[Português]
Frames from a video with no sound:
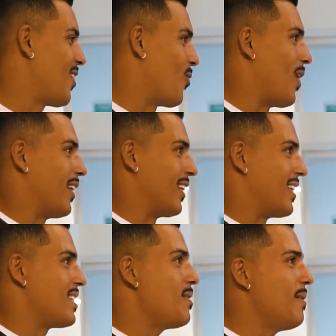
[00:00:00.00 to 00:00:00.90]
é que é o quarto
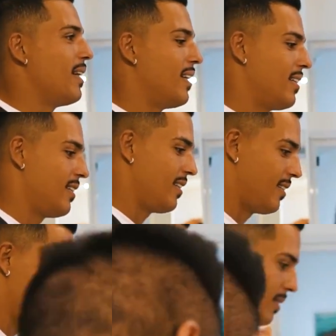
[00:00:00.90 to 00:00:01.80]
aqui? Vamos Sim, subir, vamos
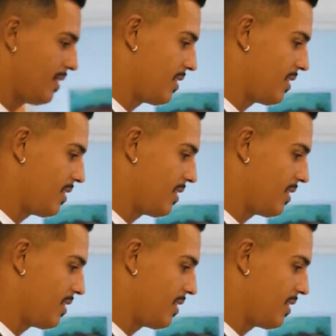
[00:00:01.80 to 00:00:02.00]
pode subir, fica à